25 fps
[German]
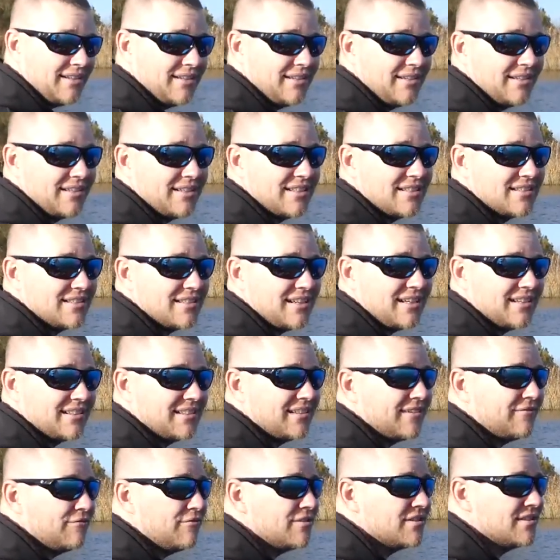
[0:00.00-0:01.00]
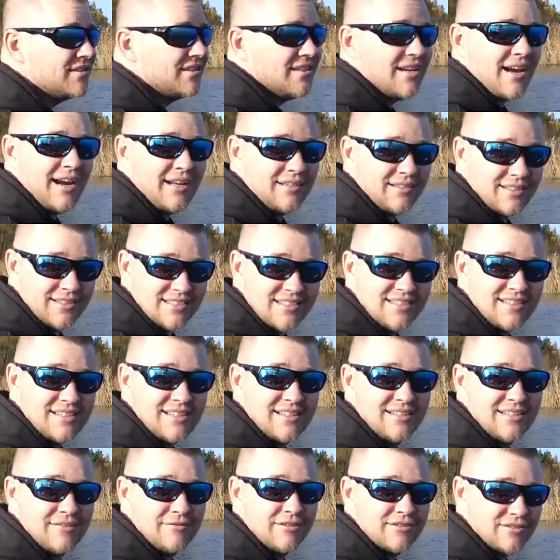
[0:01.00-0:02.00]
hätte ich gesagt, wo sind die anderen
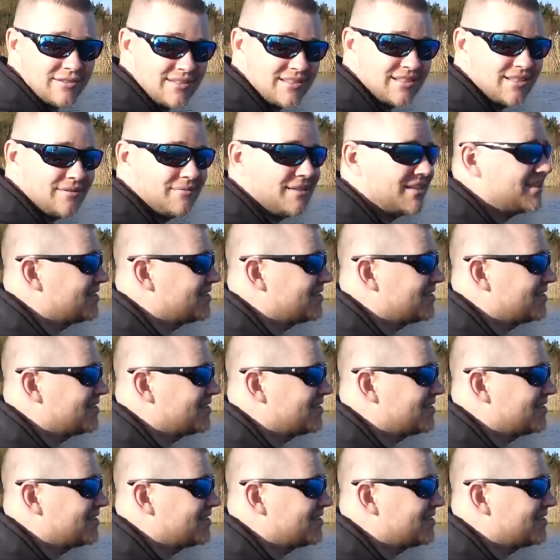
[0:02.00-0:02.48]
Szenen, die wir sonst noch mal